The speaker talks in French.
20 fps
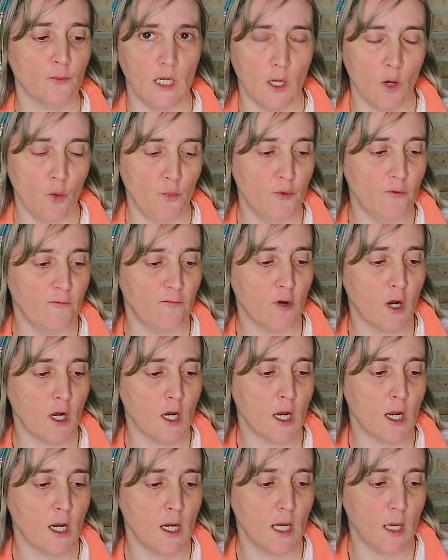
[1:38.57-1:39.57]
Et là, on peut
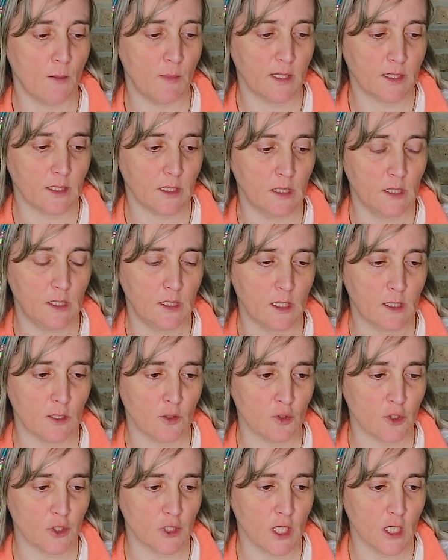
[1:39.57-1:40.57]
voir la batterie qui est
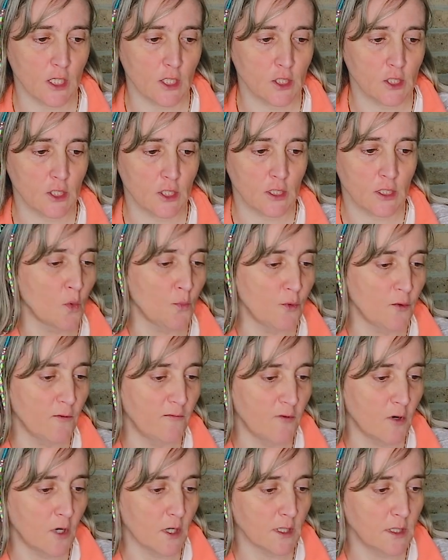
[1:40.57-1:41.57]
en charge. On peut
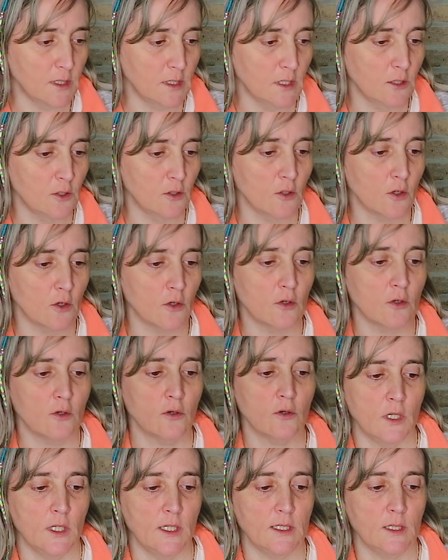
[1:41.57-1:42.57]
voir ici dedans
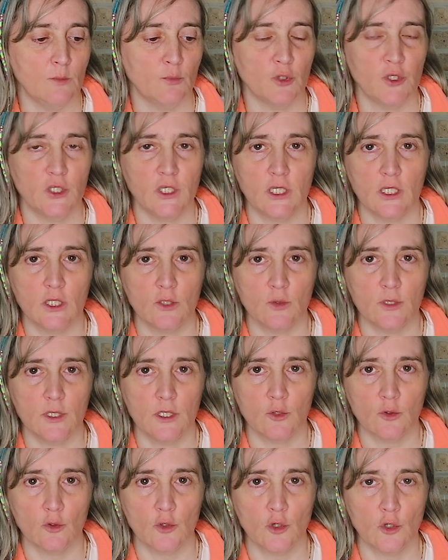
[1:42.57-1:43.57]
les emojis qui sont ici
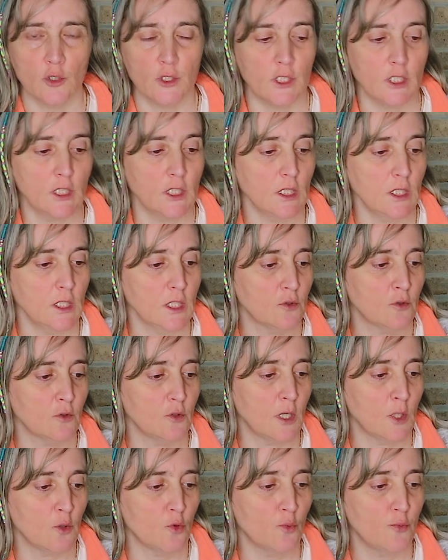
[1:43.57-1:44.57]
sur le côté,
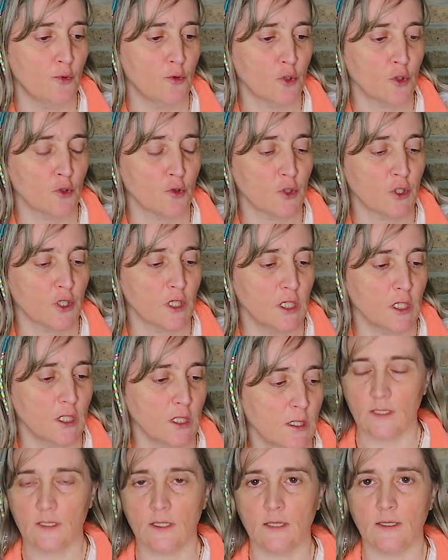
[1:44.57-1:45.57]
ceux-là qu'on peut changer.
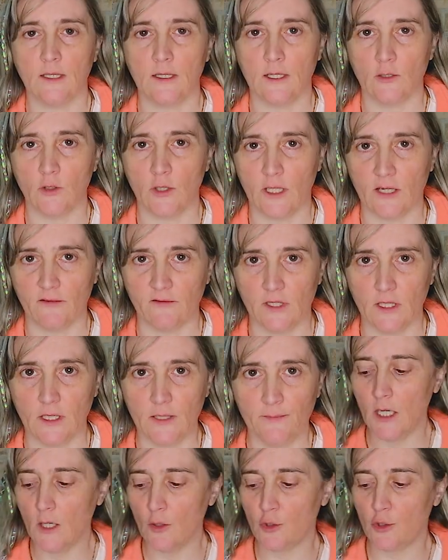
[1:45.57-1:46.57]
Ça, c'était le clavier.
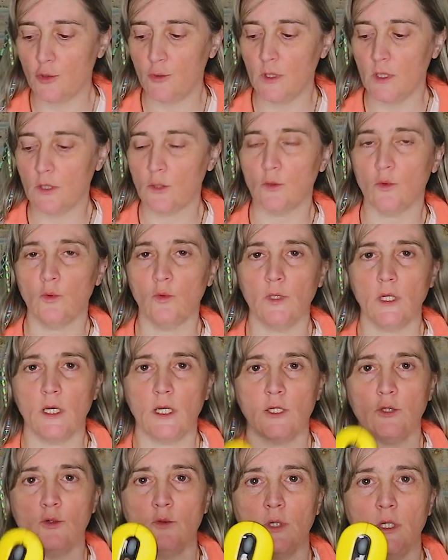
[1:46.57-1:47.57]
Et ensuite, on a
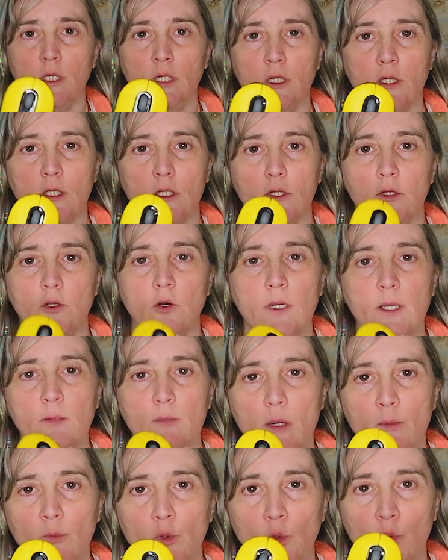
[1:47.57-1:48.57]
la souris dans les
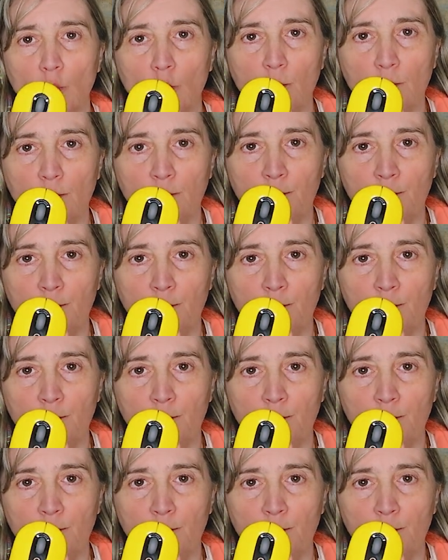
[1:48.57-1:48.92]
mêmes tons.